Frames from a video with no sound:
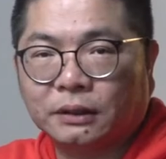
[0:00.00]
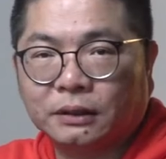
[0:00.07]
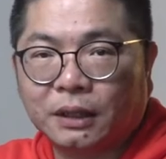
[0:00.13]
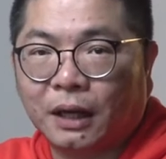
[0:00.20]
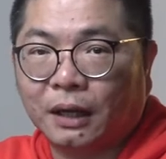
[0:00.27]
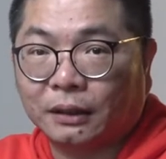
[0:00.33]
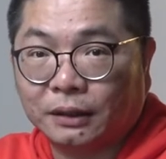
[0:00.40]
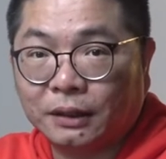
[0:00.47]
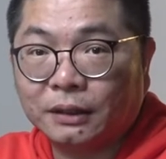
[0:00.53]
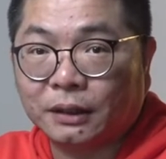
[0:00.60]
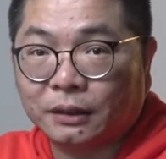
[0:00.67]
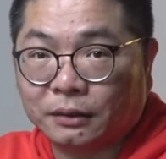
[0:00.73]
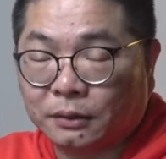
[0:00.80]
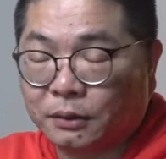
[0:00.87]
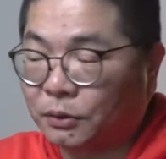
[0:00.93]
跟场地
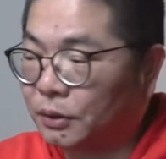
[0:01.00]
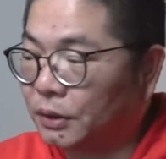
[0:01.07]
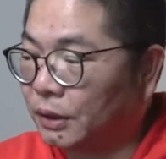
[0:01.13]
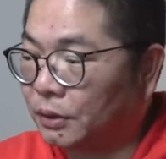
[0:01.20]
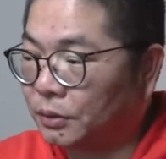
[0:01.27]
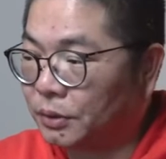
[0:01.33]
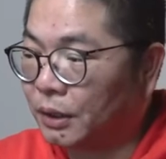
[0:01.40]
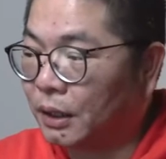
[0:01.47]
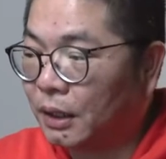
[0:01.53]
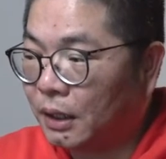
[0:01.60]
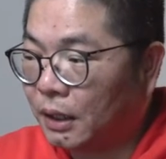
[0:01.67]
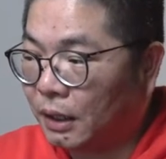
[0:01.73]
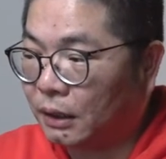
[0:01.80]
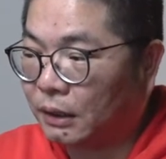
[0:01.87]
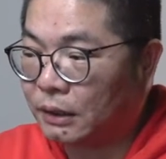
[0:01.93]
这的东西，就是啊，